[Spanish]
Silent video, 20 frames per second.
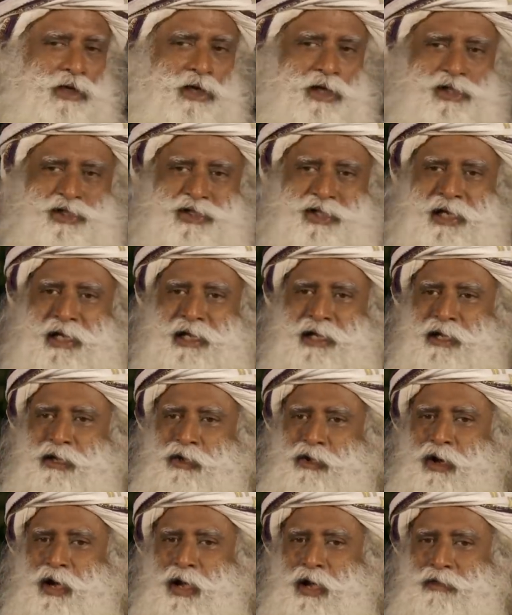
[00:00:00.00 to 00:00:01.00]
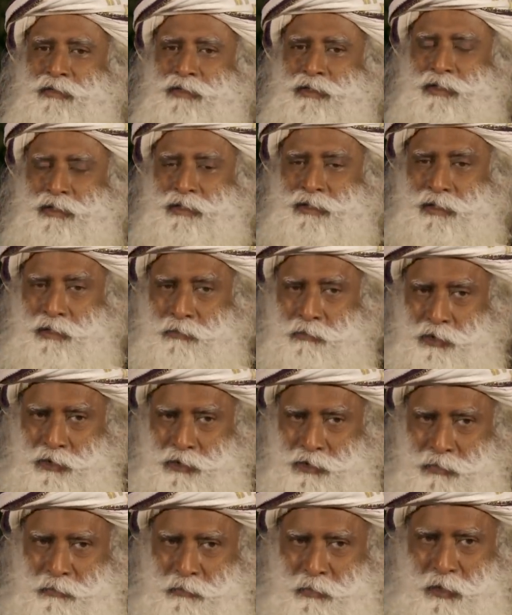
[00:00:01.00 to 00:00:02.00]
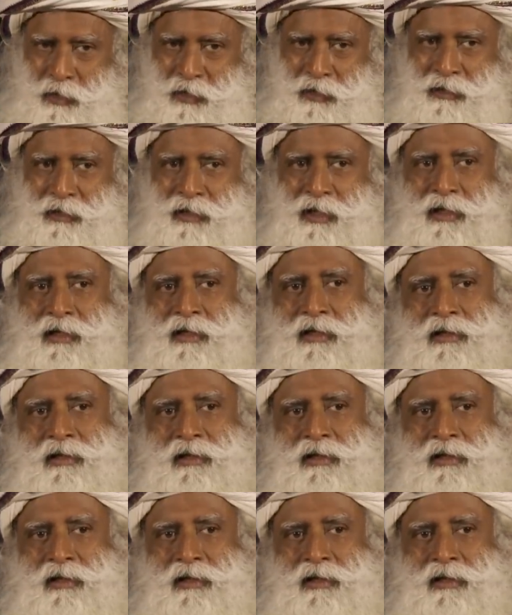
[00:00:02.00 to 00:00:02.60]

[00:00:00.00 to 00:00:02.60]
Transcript: niñas en su casa es lo más importante.